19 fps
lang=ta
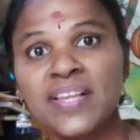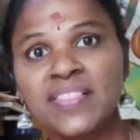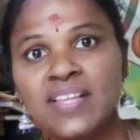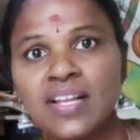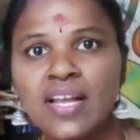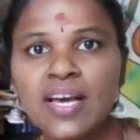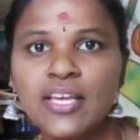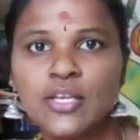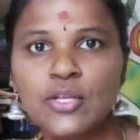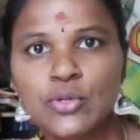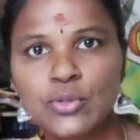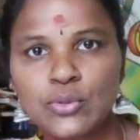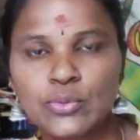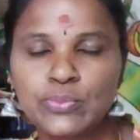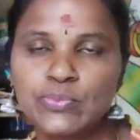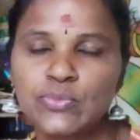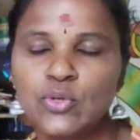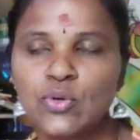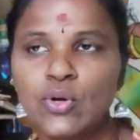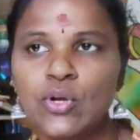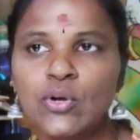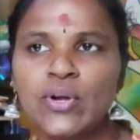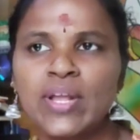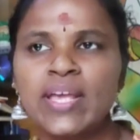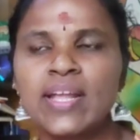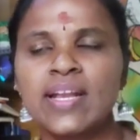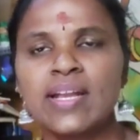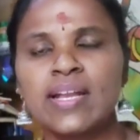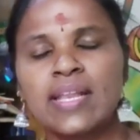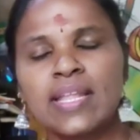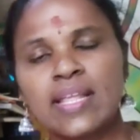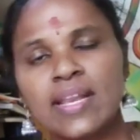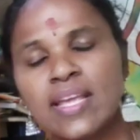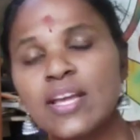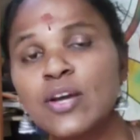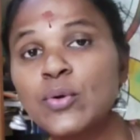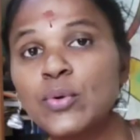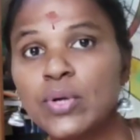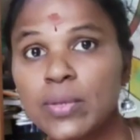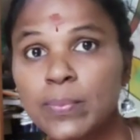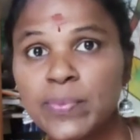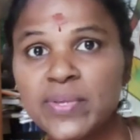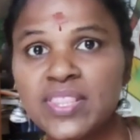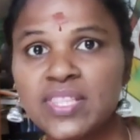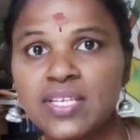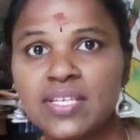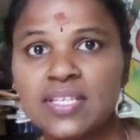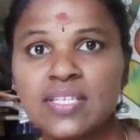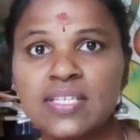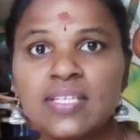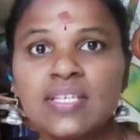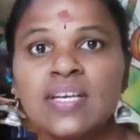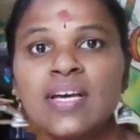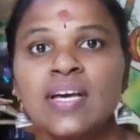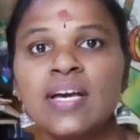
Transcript: பதிலாக இருக்கும் உங்களுடைய நிறைய குழப்பத்துக்கு